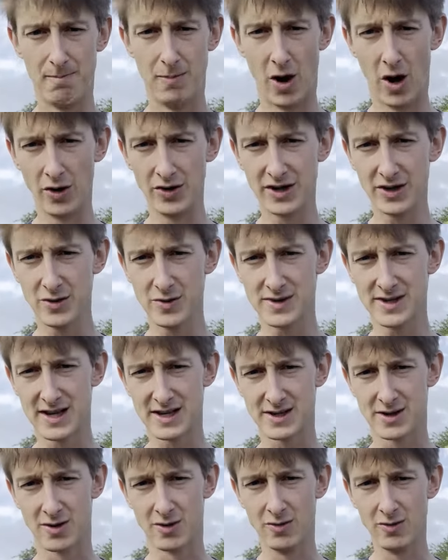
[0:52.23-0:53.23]
En
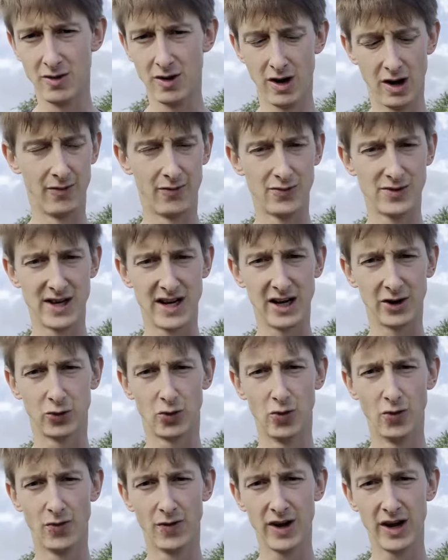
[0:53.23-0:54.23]
dégustation, vous allez
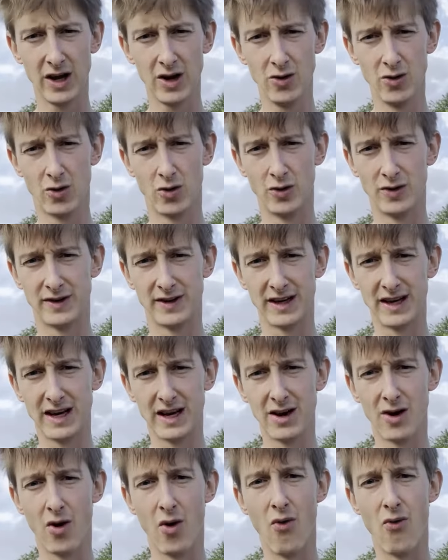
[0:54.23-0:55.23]
retrouver le côté
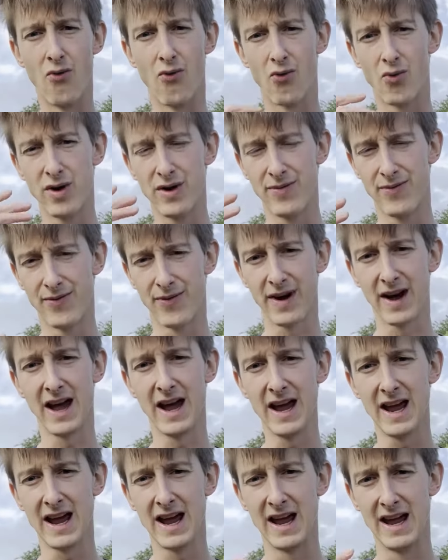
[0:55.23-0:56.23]
euh, fruits
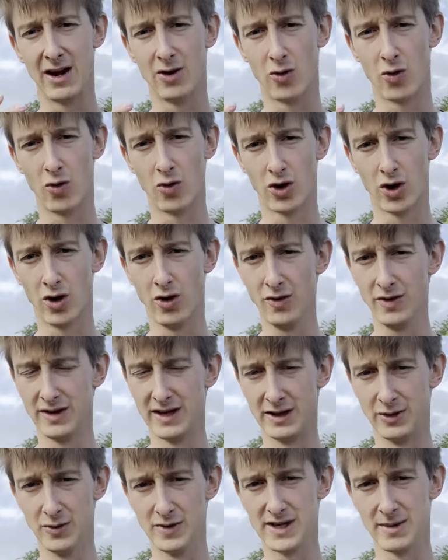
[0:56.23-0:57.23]
frais et croquant des
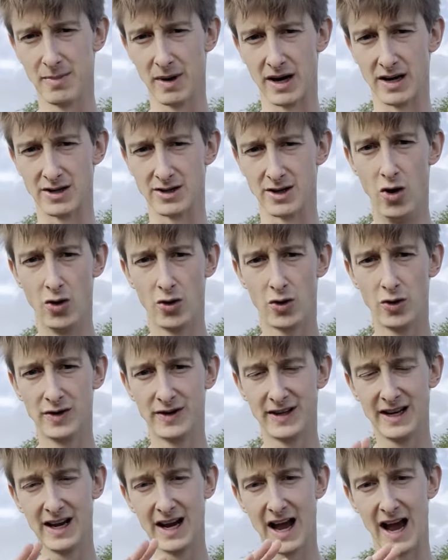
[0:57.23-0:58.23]
deux cépages, le
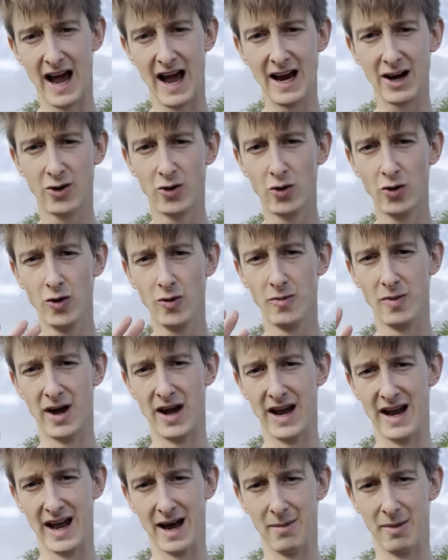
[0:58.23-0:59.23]
côté agrumes
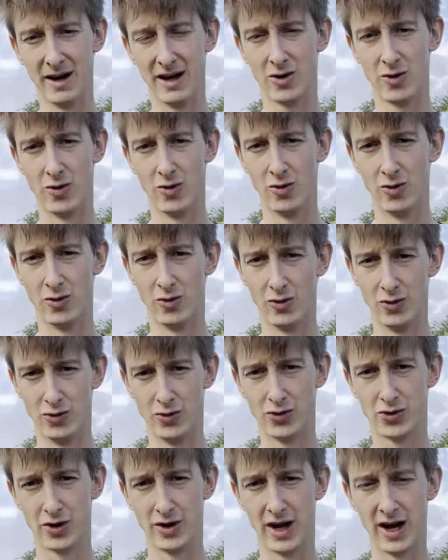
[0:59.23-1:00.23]
et abricots du
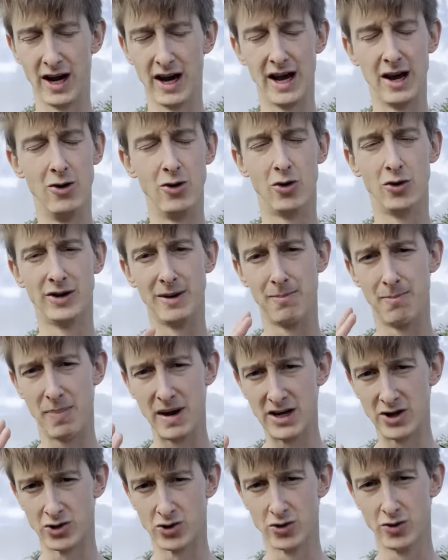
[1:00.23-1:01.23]
chenin et le côté
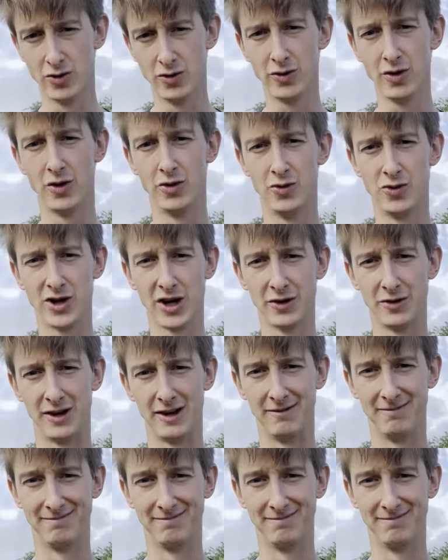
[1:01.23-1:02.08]
pêche jaune du chardonnay.